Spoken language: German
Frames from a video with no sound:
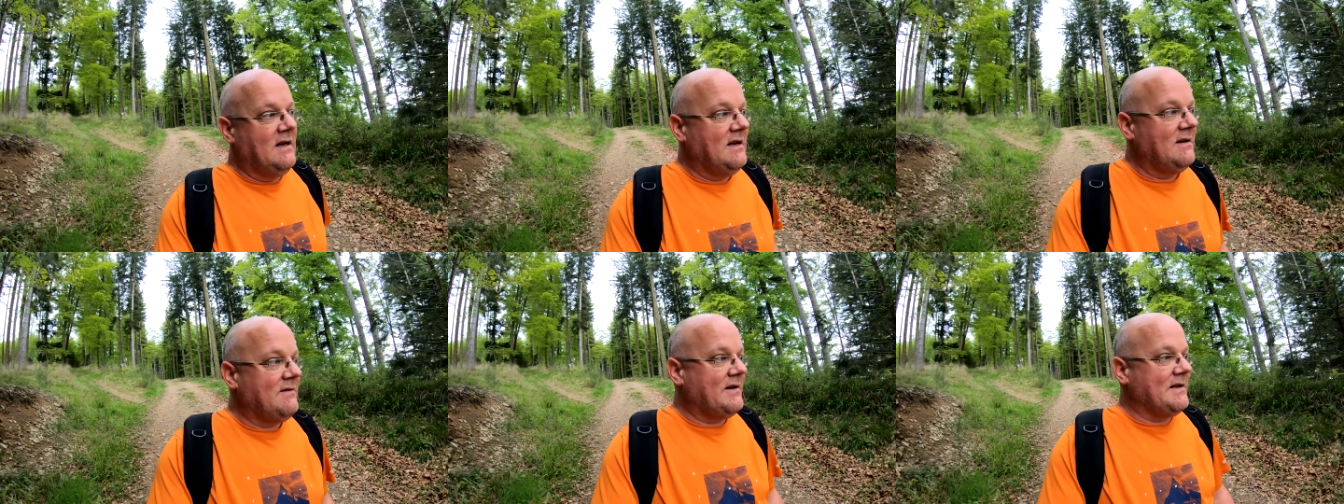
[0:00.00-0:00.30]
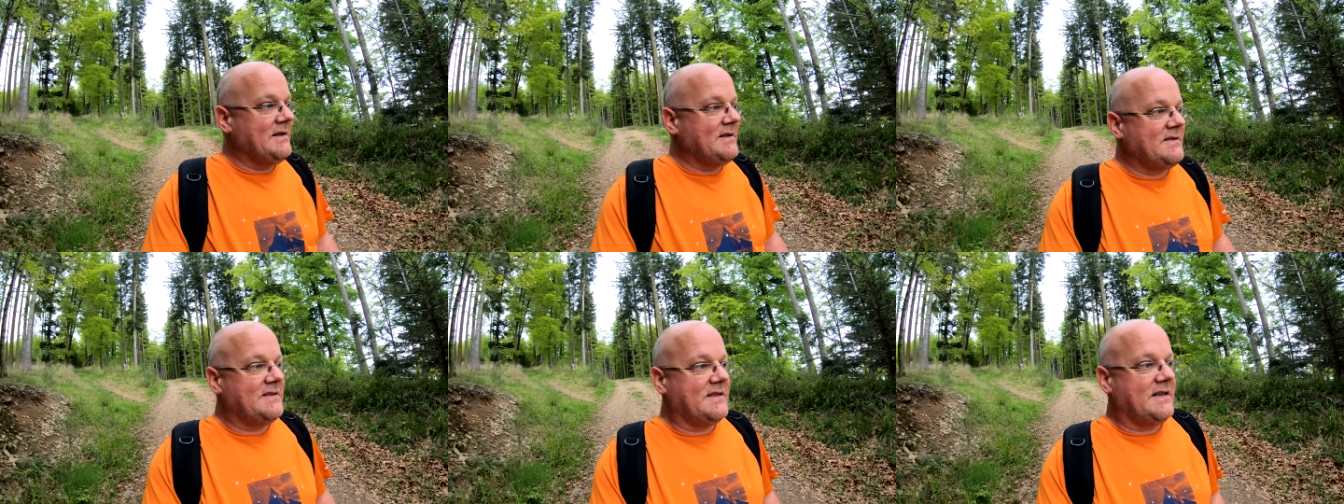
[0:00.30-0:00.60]
weil
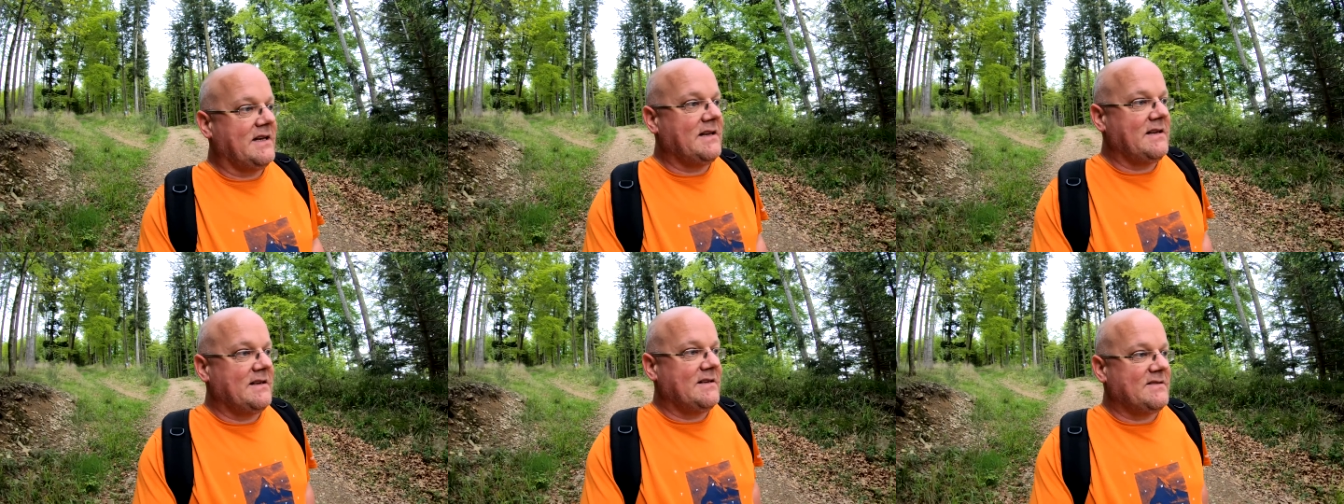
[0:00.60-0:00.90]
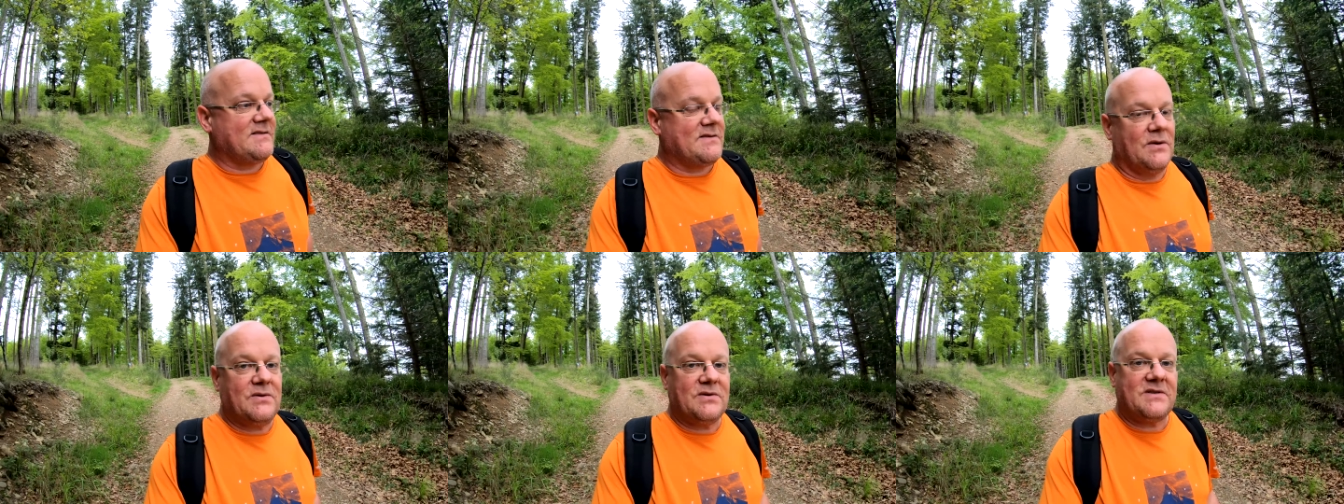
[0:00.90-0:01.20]
das Trinken
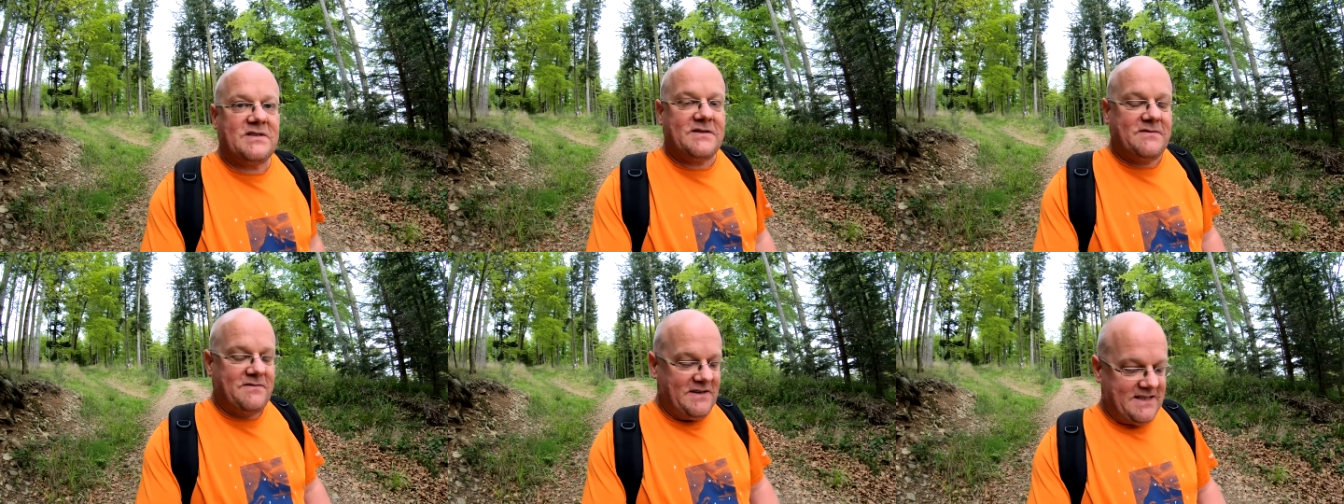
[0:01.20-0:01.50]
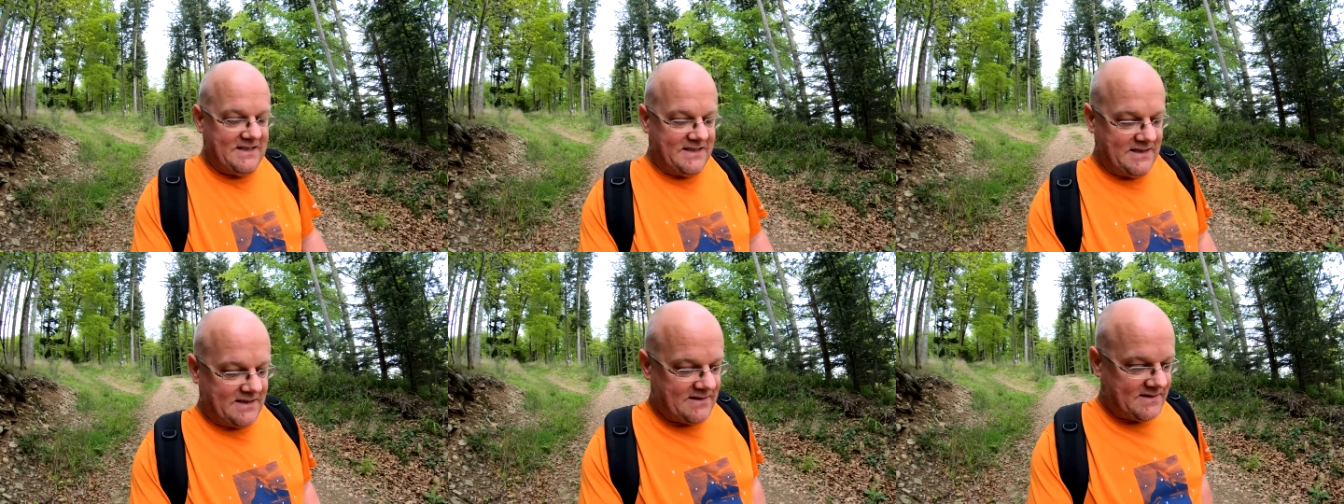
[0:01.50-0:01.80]
ist doch das
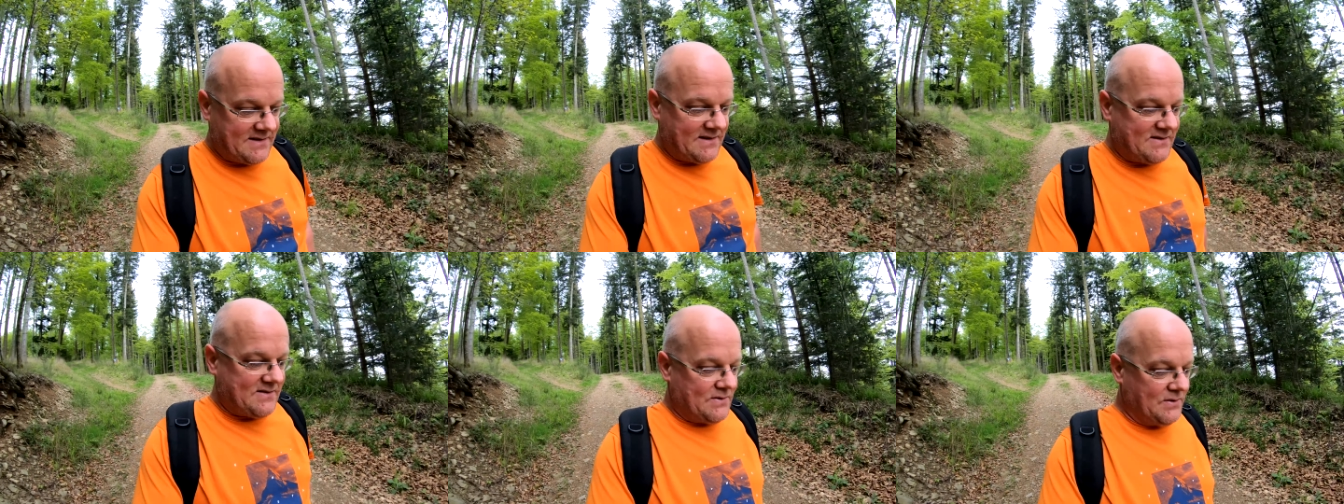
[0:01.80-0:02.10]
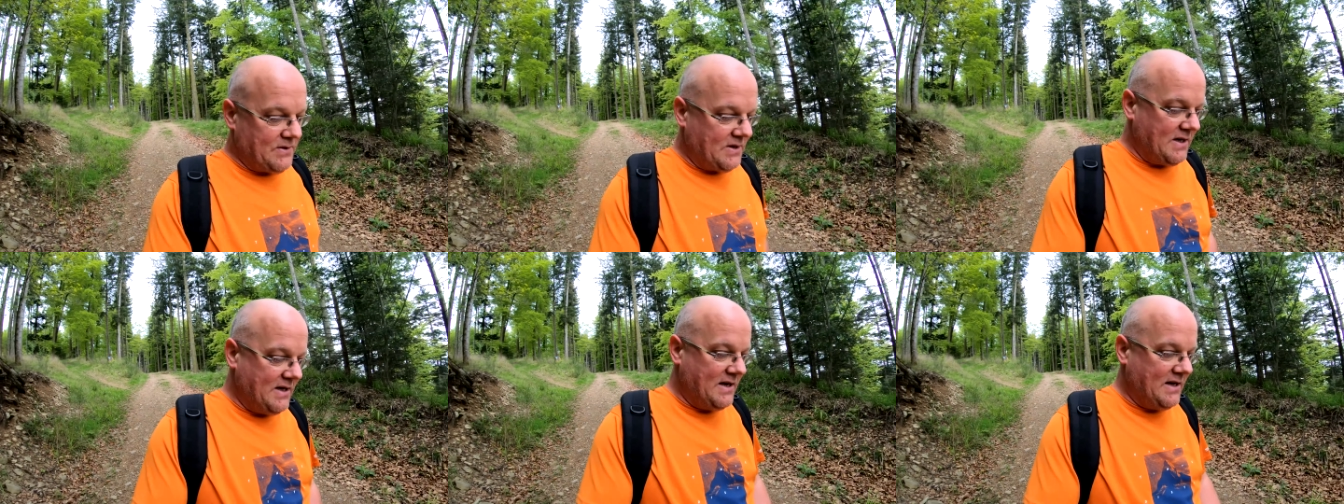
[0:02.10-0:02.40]
Wichtigste so.